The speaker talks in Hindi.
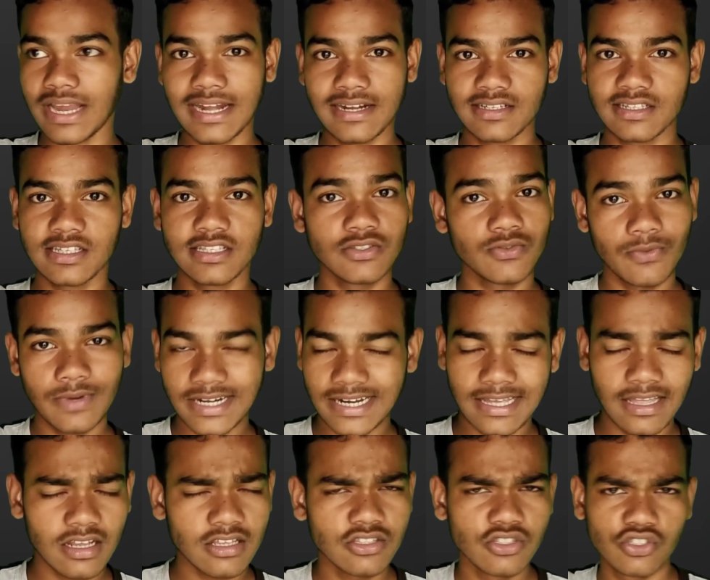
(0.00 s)
एडसेंस
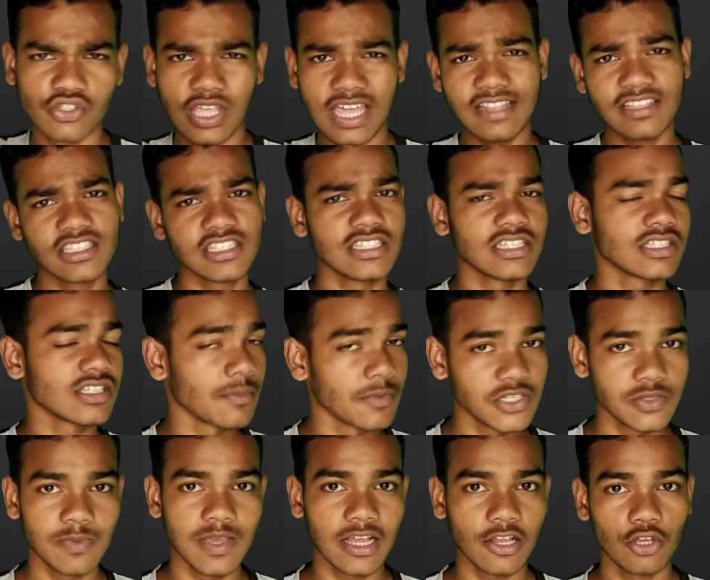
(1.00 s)
वगैरह सारी चीज़ें
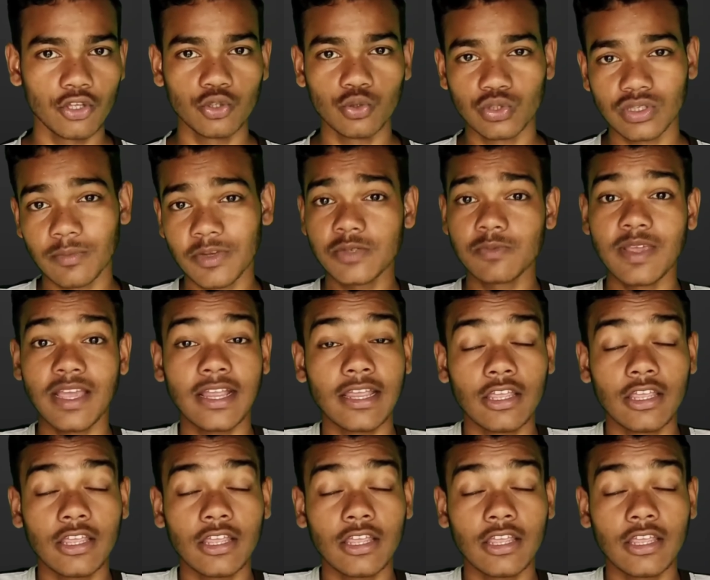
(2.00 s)
समझ में आ गई हो तो समझ में आ